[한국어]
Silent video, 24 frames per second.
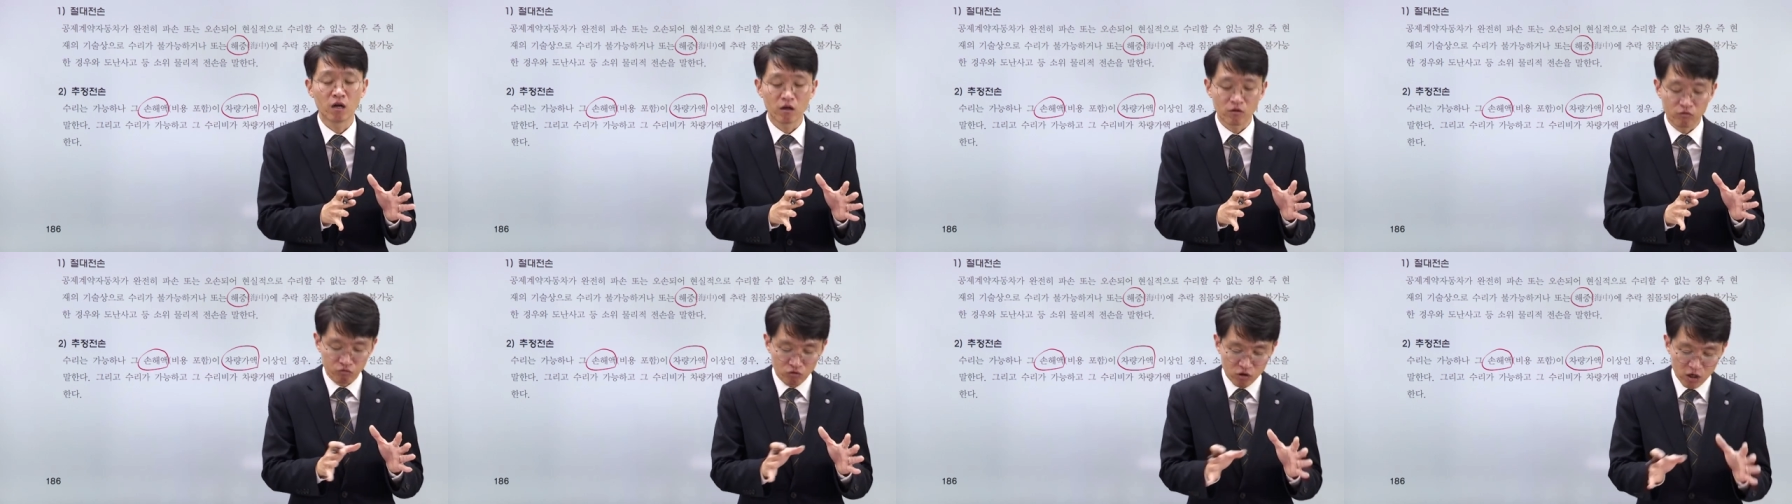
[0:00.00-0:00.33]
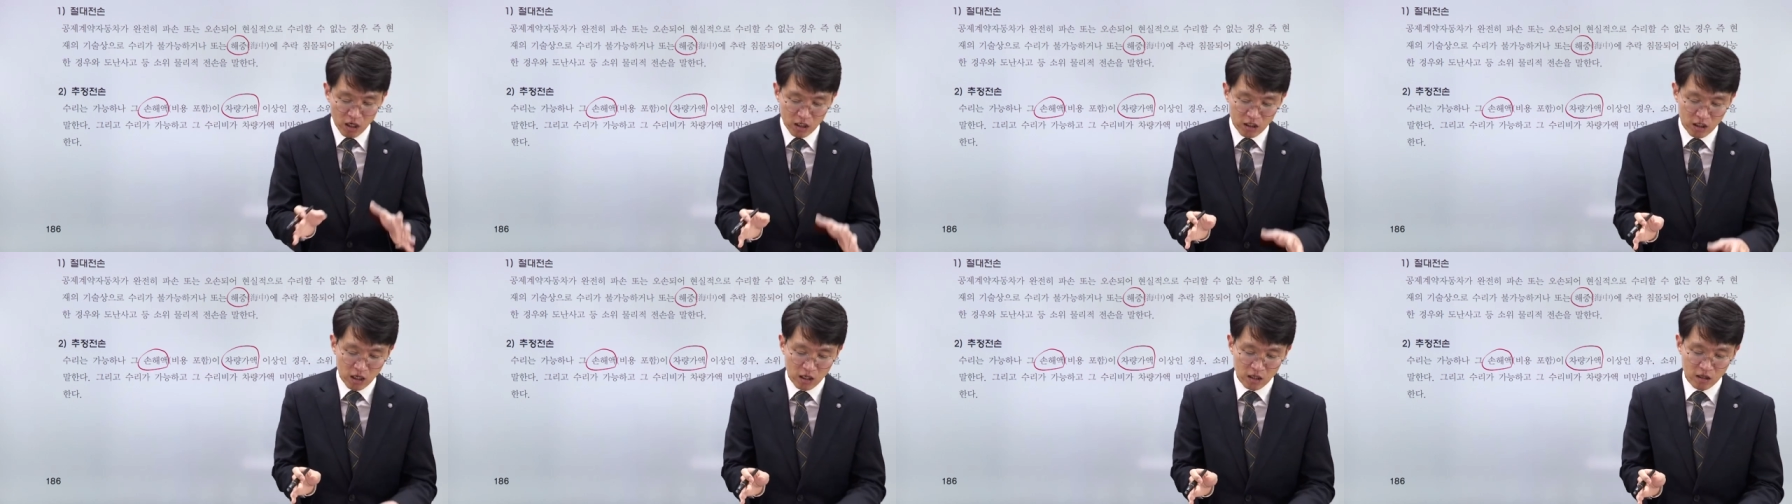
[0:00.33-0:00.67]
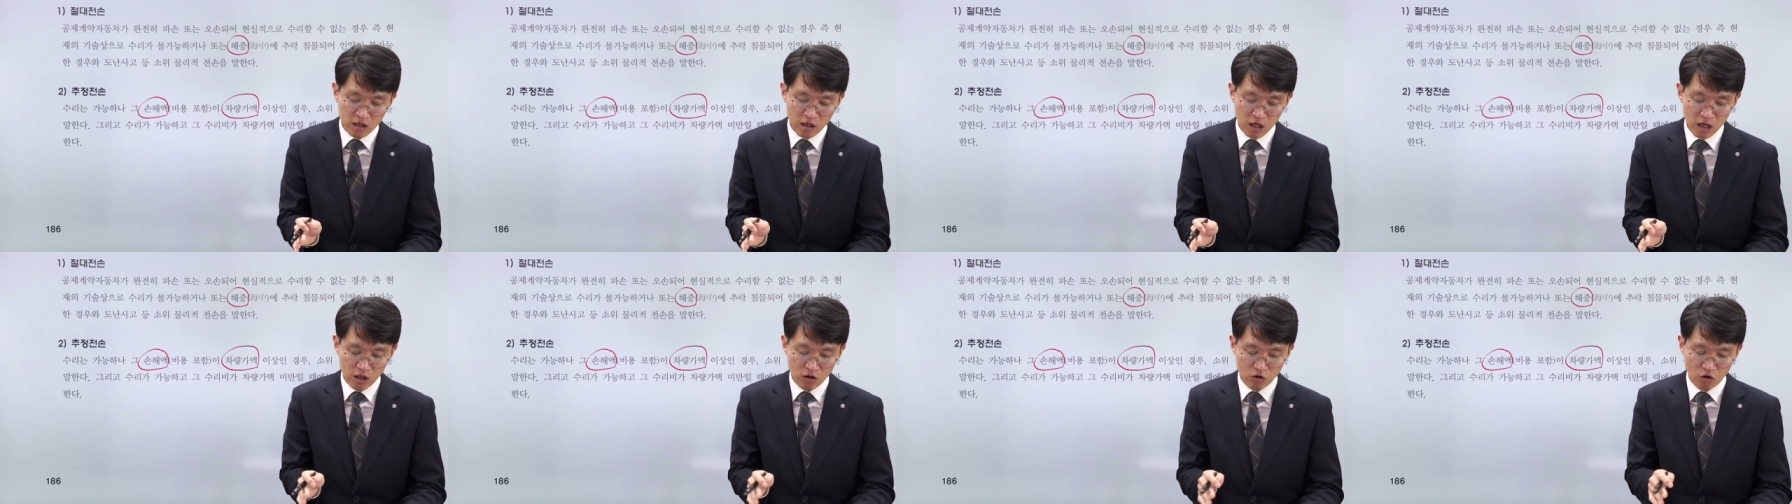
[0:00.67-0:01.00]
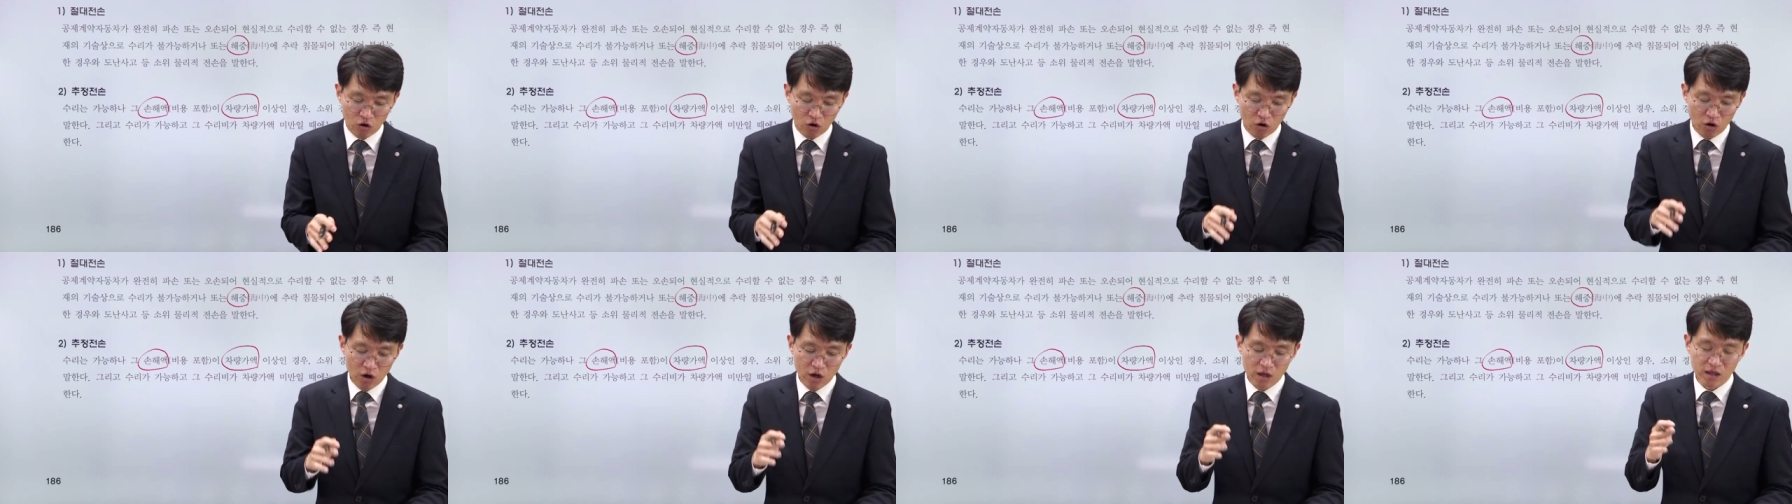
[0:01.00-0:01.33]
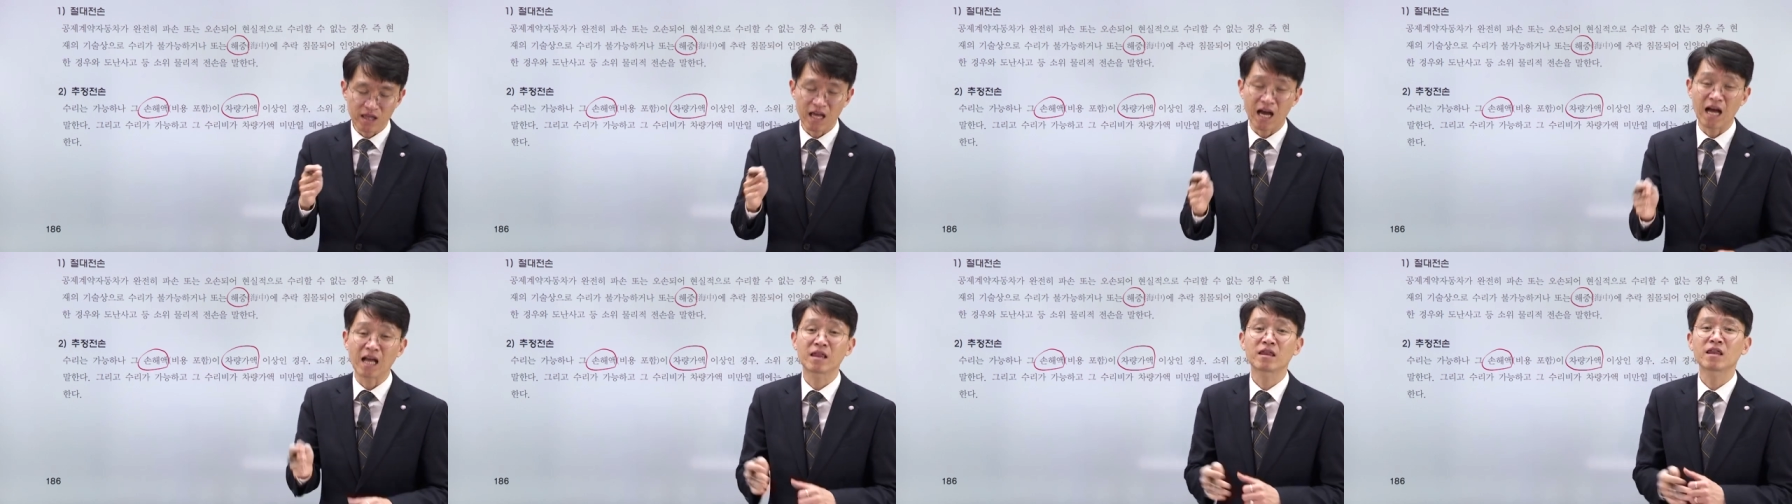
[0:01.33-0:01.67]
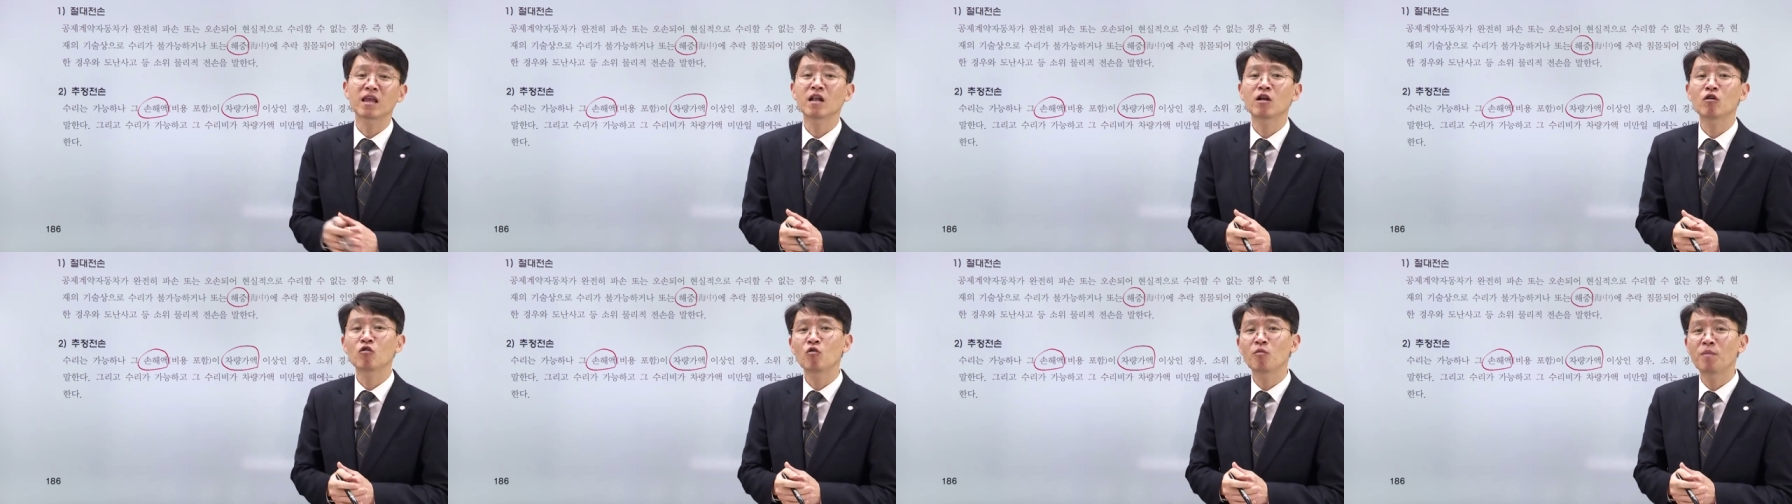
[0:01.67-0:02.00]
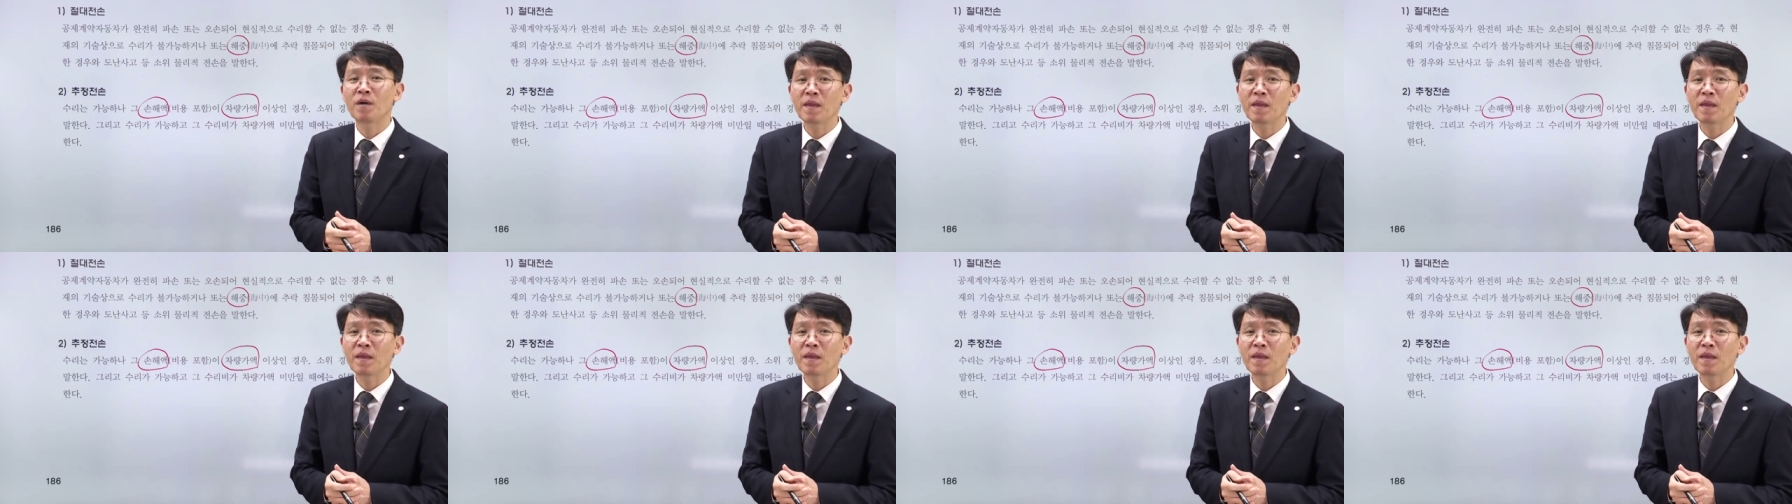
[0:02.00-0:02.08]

수리하지 않는 게 더 낫다라고